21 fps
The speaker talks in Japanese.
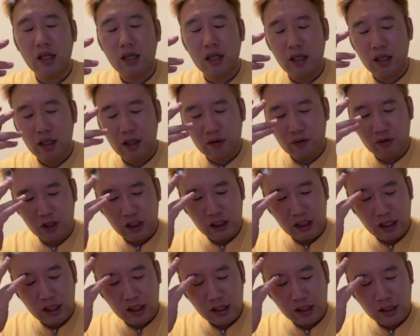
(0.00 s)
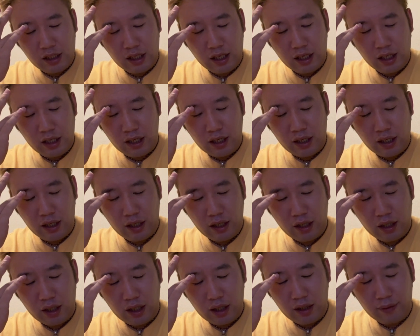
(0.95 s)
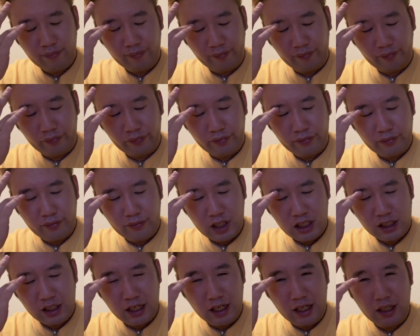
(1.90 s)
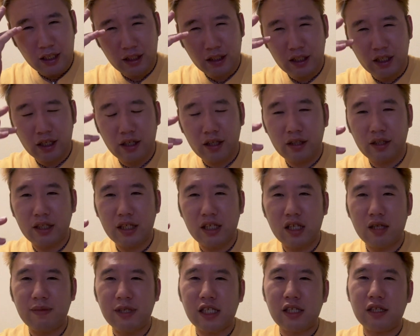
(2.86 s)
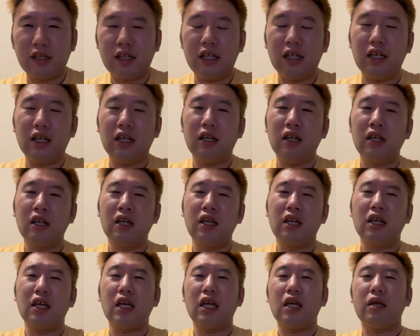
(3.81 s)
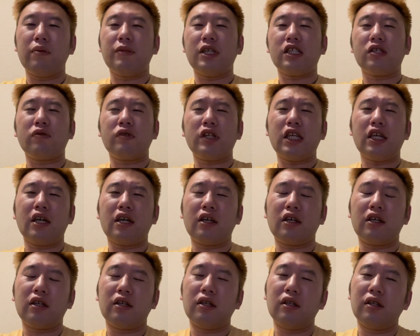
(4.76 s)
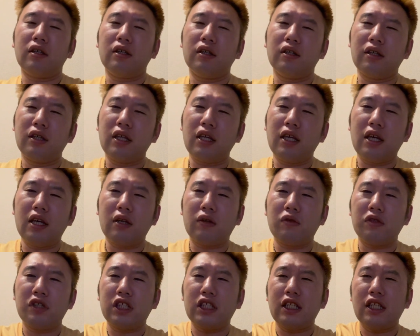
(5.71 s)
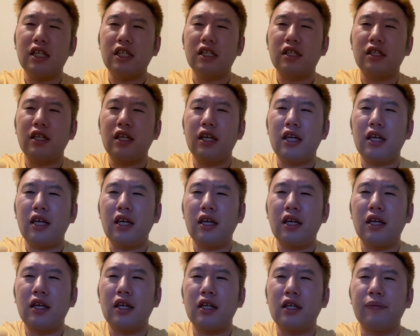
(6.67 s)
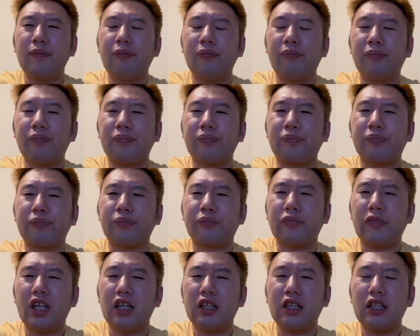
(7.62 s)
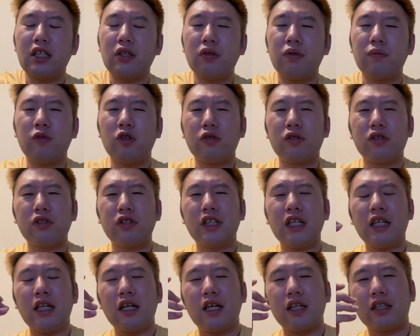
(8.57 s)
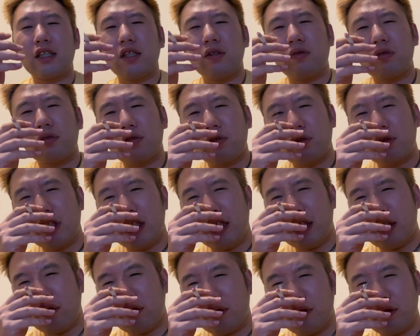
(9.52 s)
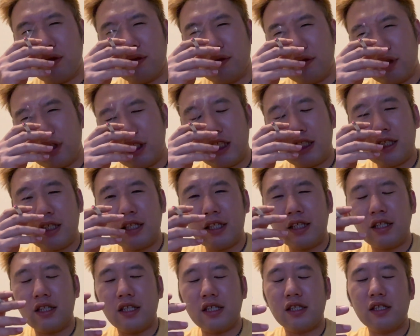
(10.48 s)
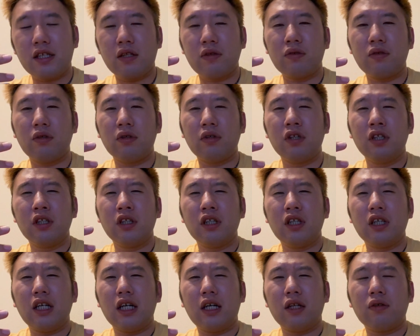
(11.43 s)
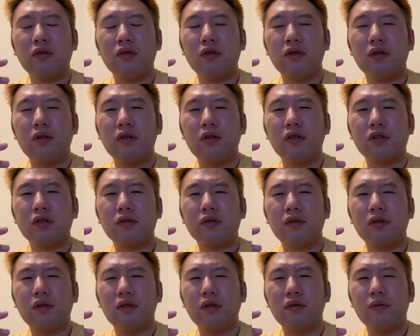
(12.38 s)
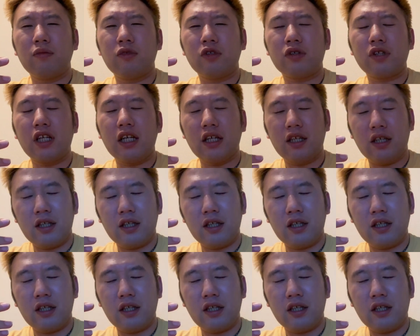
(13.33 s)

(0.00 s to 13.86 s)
えこちらですね、えまず経緯になりますが、えー、ミソリアン、えー、こちらですね、えー、昨日僕が、昨日というか、あの、寝てないんですけど、あのー、ちょっと僕、